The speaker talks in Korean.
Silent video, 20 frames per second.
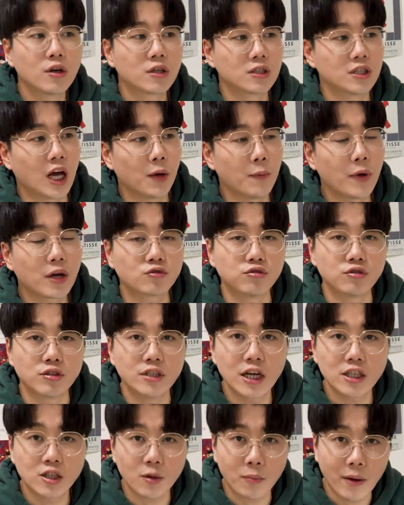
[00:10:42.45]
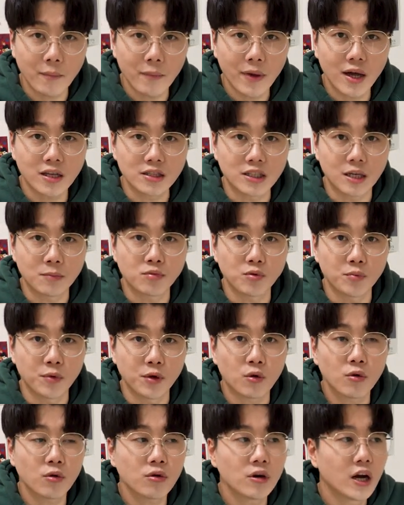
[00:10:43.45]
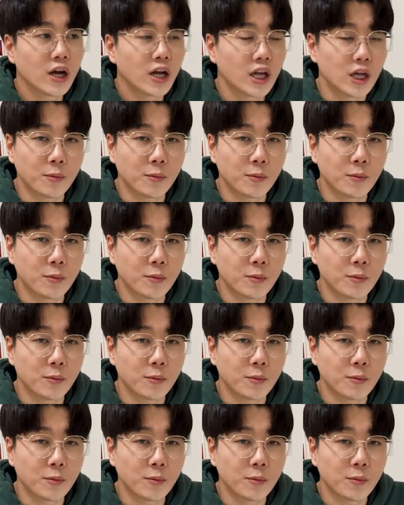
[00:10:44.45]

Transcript: 그 다음에 국내에서 판매하는 제품이고